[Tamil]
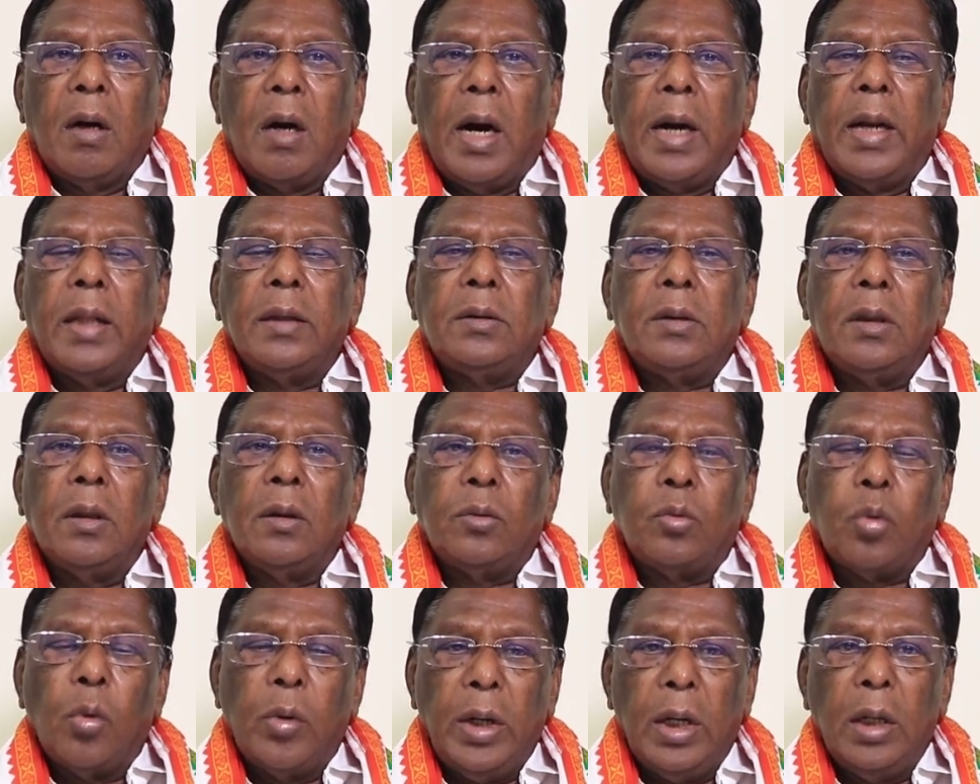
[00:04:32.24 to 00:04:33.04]
அனைத்து
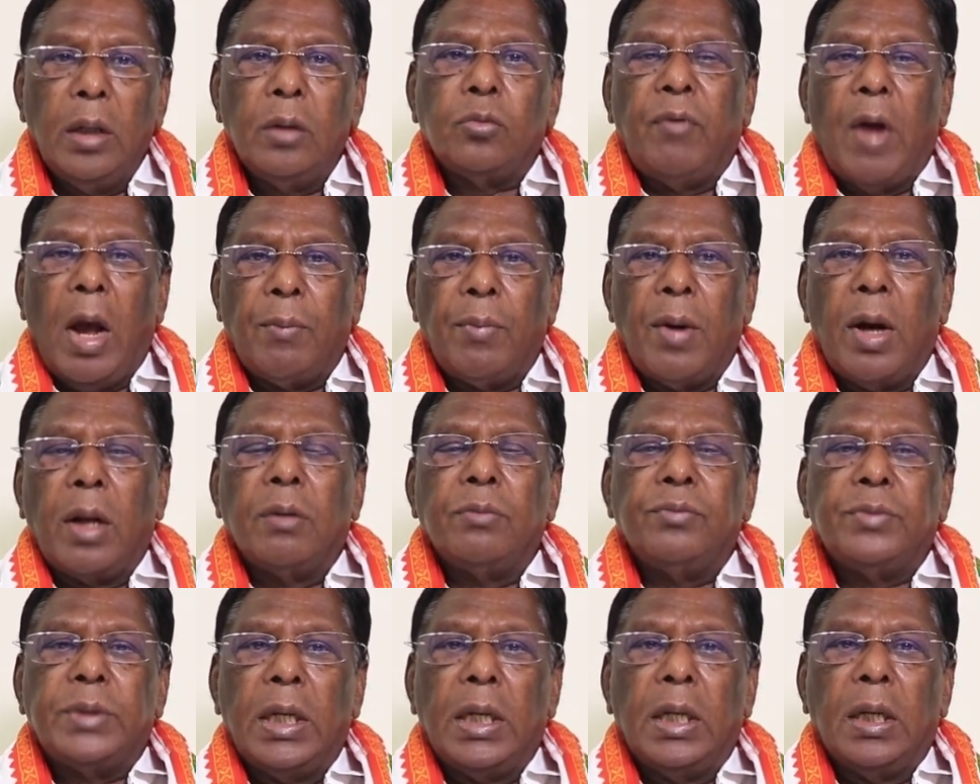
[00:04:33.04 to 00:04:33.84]
தொழில்
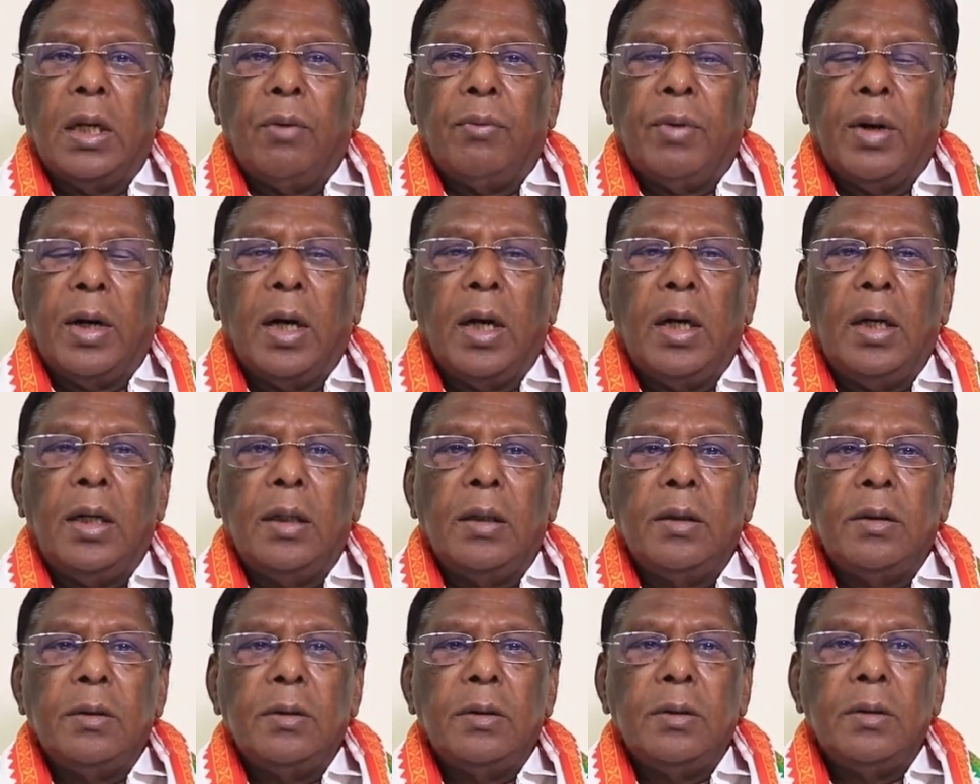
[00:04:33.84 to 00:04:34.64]
வியாபாரம் செய்கிறவர்கள்
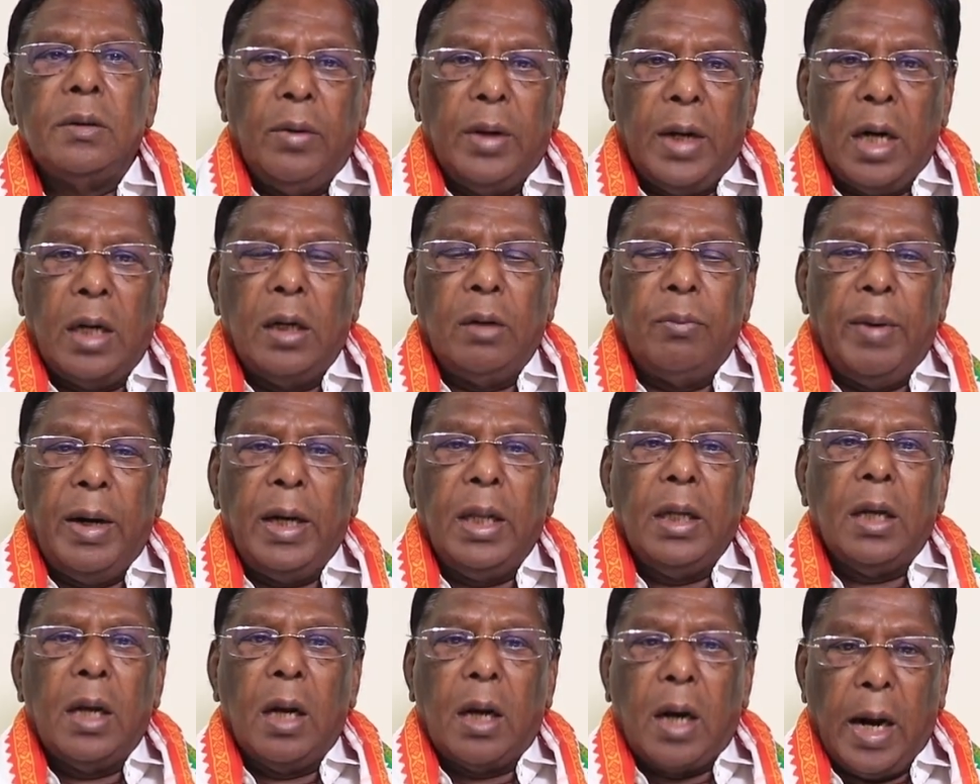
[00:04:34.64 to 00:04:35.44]
இரண்டு
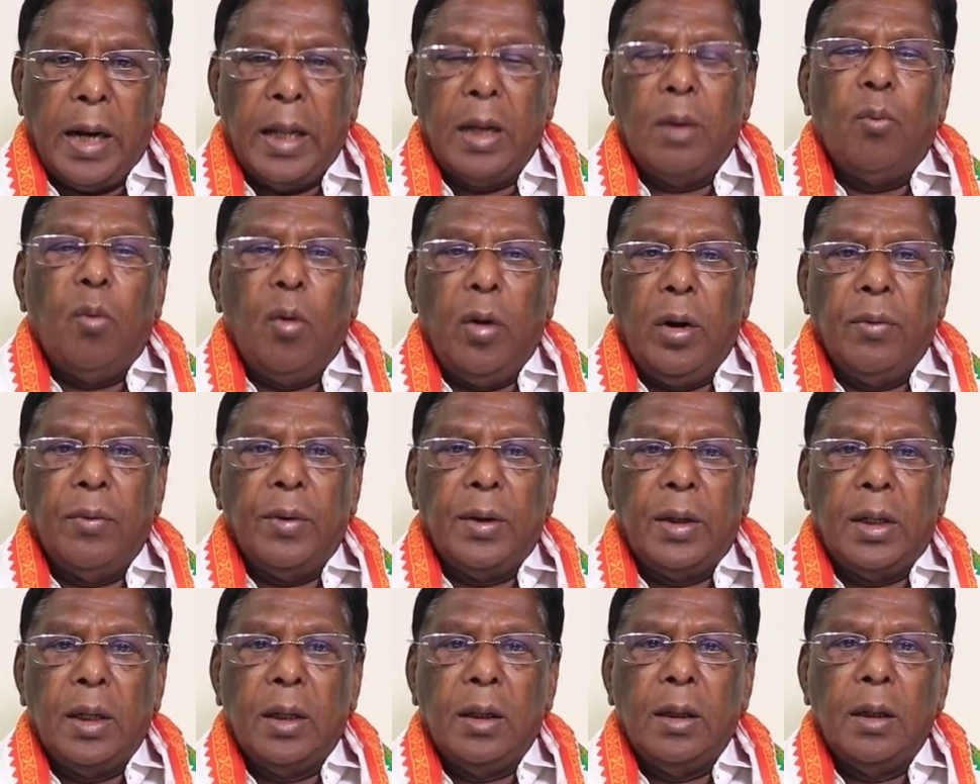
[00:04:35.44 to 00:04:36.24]
மணிக்கு கடையை
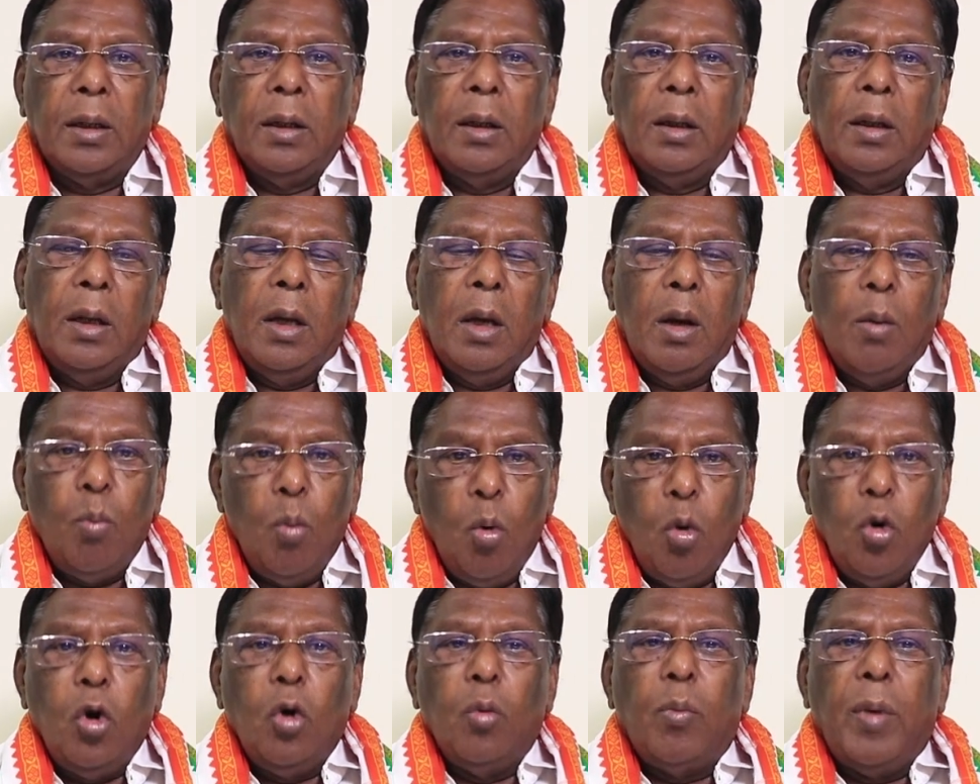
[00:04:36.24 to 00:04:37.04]
மூடிவிட்டு
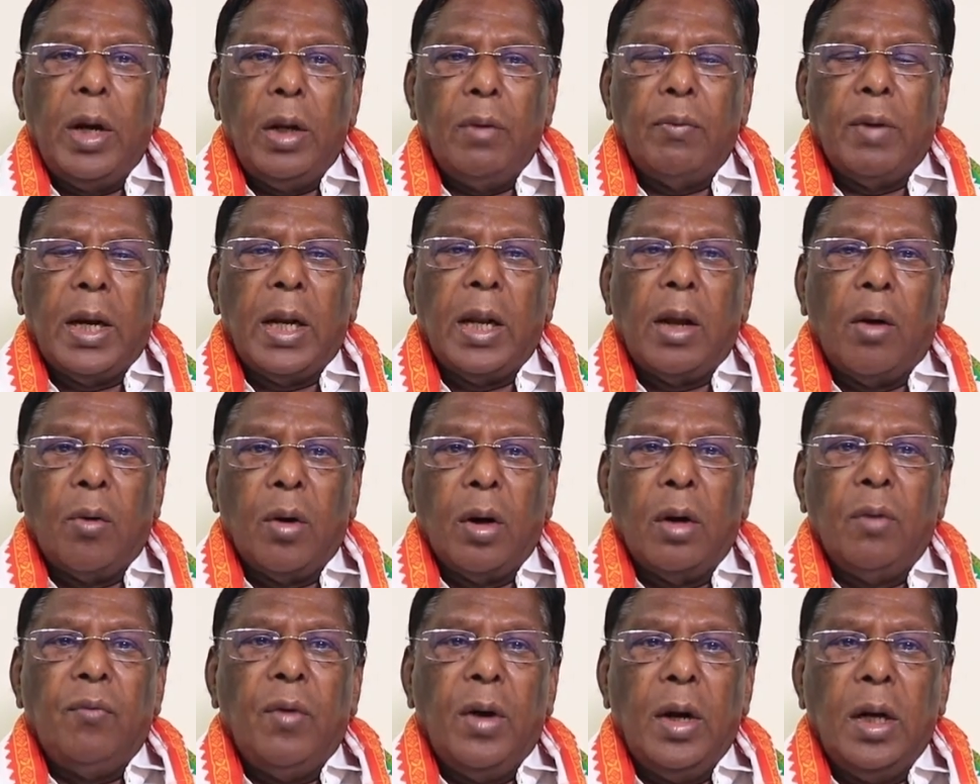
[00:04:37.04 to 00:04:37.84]
மூன்று மணி வரை
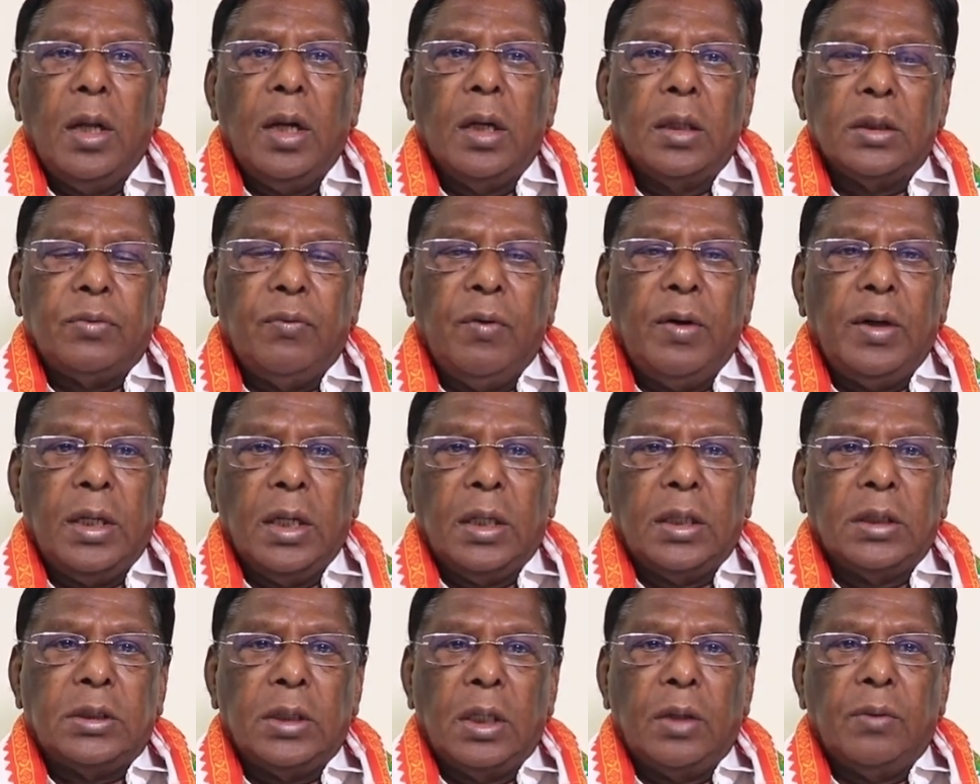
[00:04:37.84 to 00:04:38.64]
அவர்கள் வீடுகள்
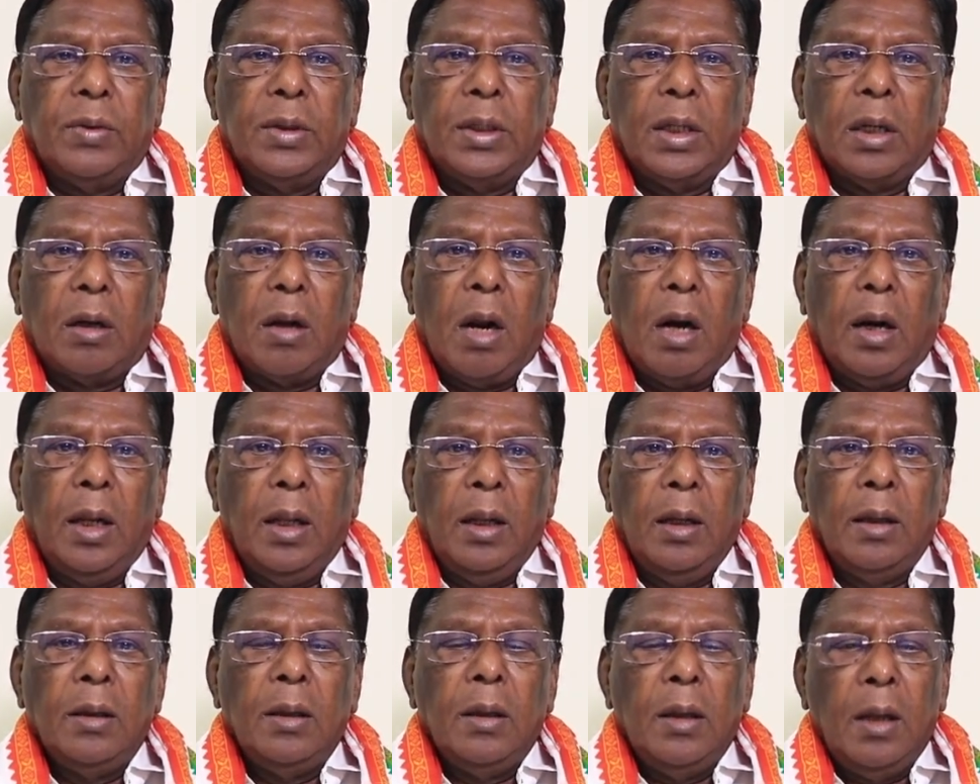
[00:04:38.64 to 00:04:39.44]
வீட்டுக்கு செல்வதற்கான
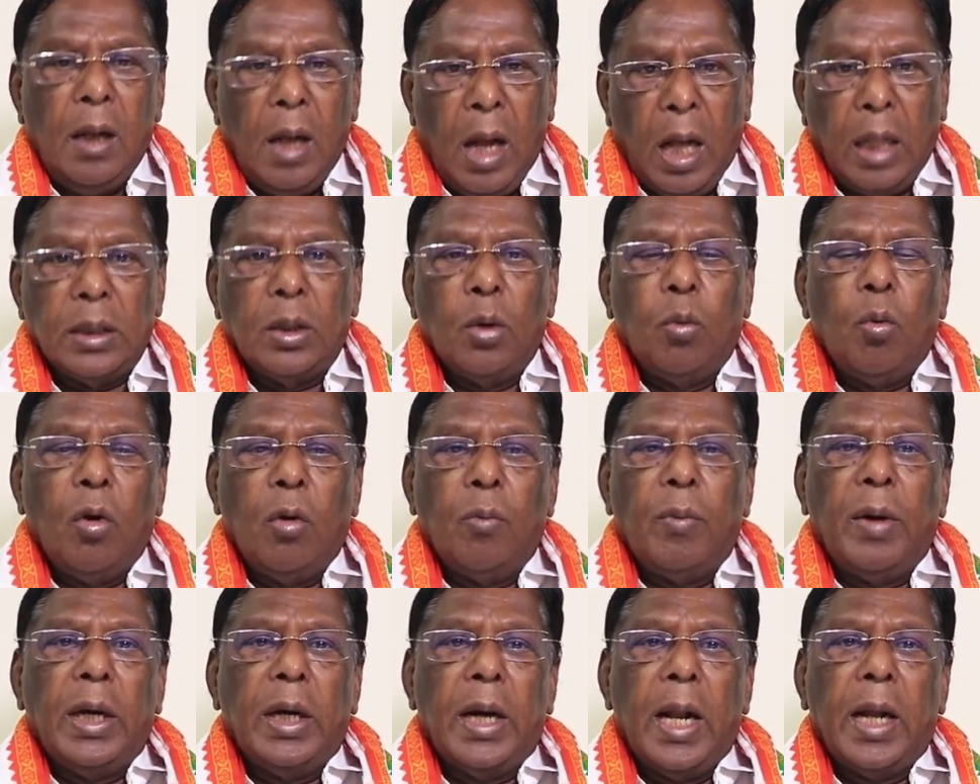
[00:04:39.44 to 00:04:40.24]
அந்த ஒரு
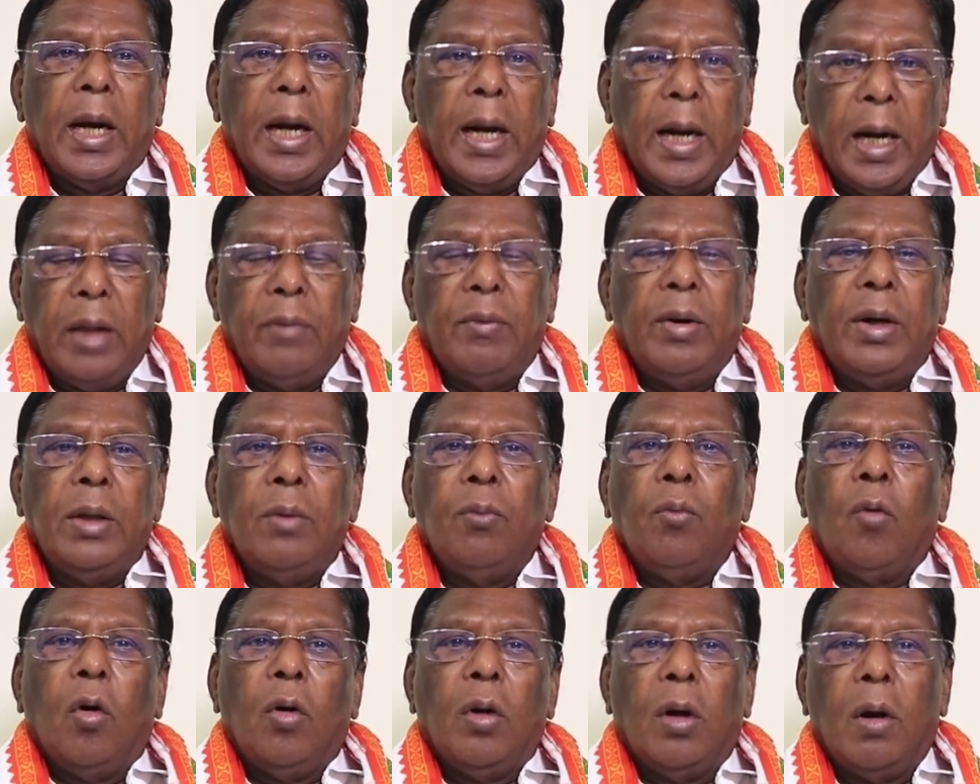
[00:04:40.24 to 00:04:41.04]
மணி நேர
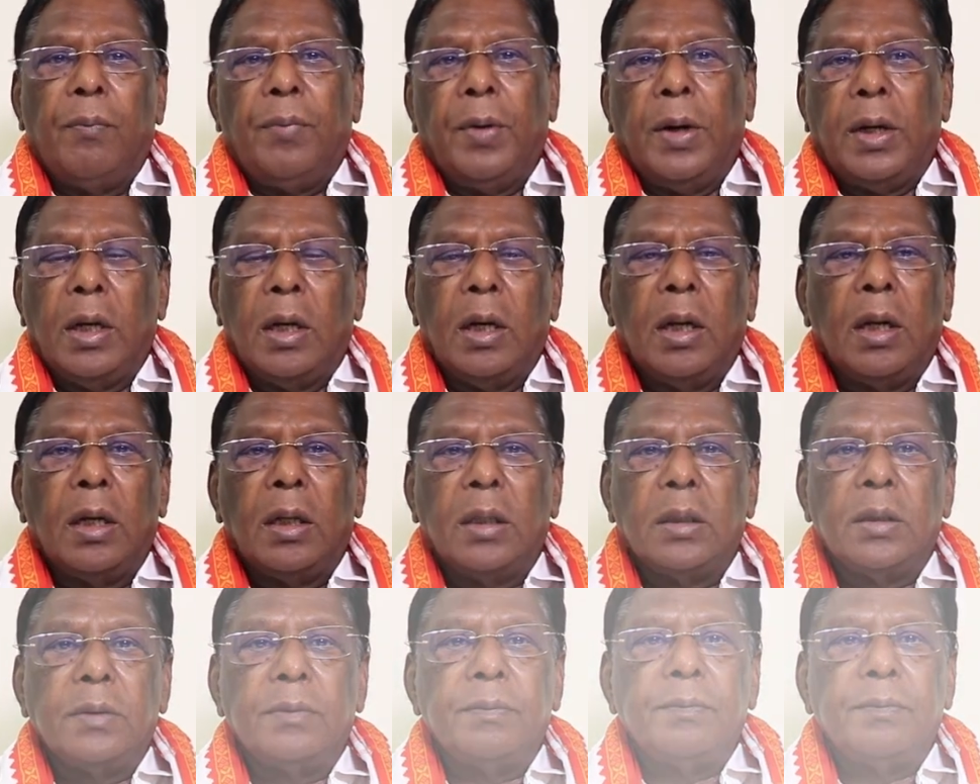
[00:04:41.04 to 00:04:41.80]
இடைவெளியும் கொடுக்கப்பட்டிருக்கிறது